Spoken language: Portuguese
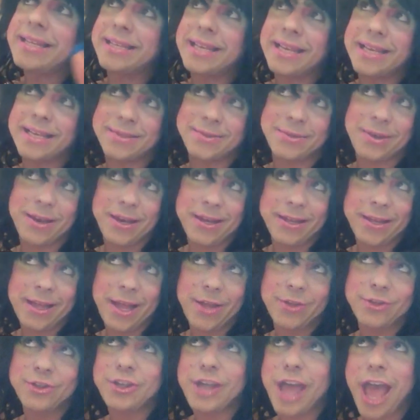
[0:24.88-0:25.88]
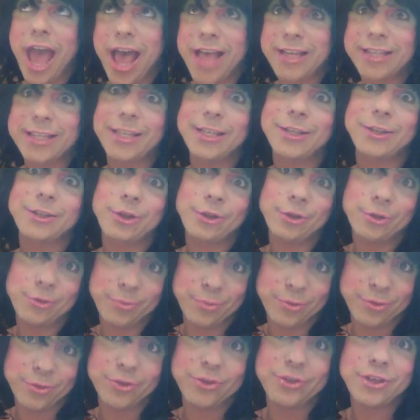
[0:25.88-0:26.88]
Sexualidade é essa que todo
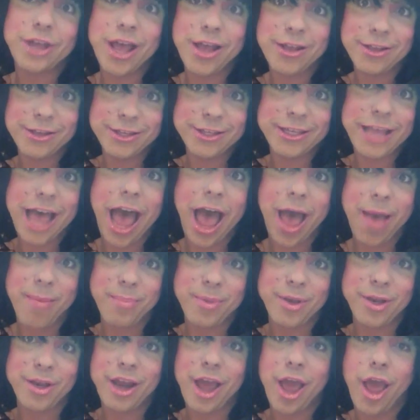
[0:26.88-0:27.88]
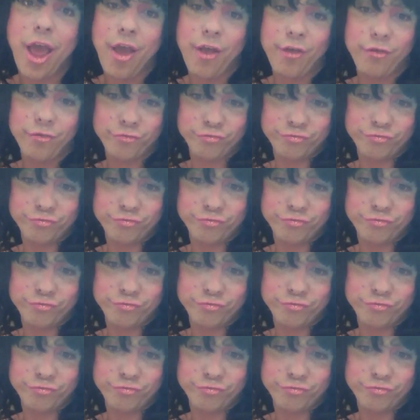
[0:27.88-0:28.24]
mundo já sabe, né?